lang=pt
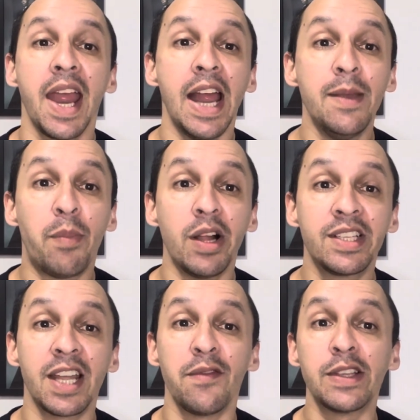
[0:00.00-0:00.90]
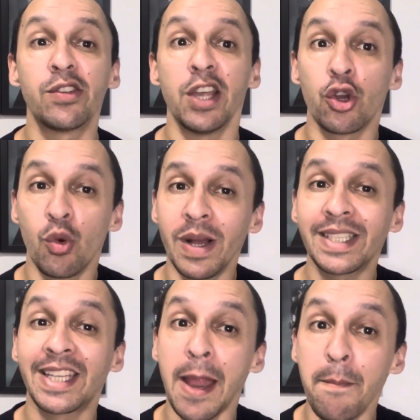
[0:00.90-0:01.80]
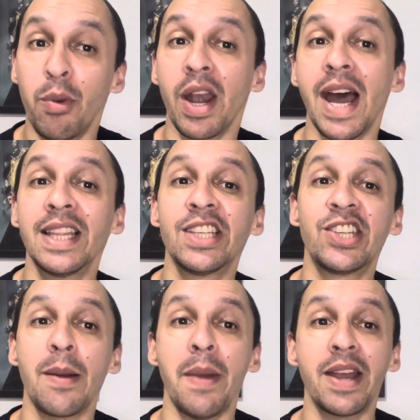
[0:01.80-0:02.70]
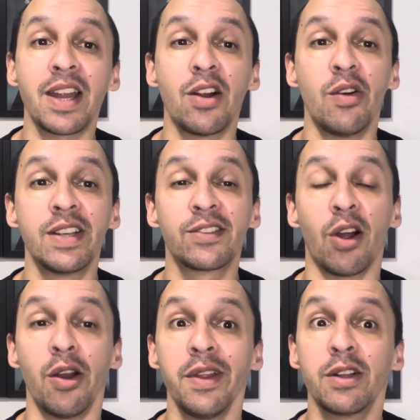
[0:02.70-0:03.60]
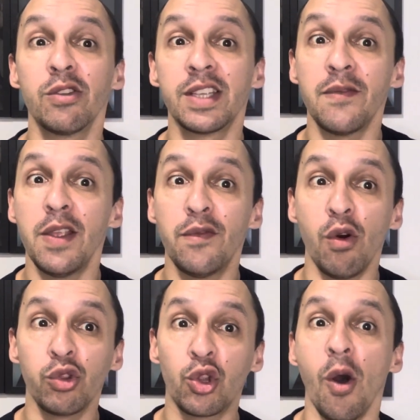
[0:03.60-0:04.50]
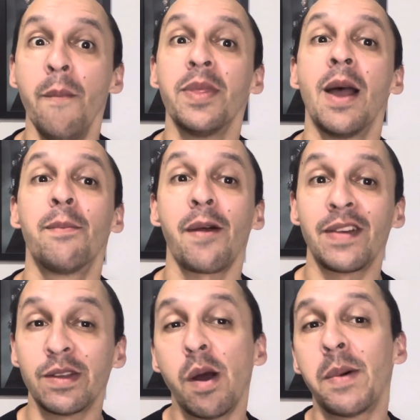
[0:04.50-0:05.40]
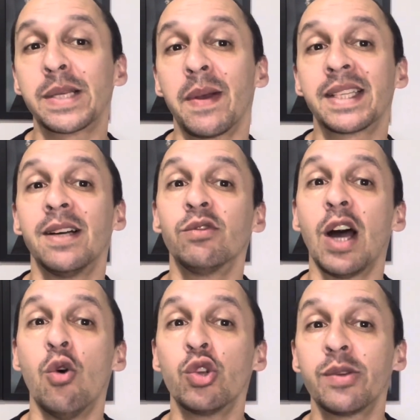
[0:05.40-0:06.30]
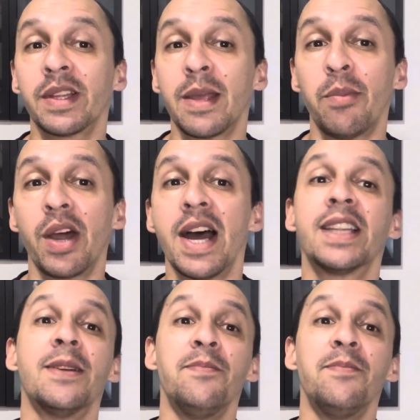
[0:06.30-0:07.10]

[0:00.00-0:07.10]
Ele pode ser visto em algumas temporadas de American Horror Story, inclusive ele voltou para fazer uma participação na última temporada.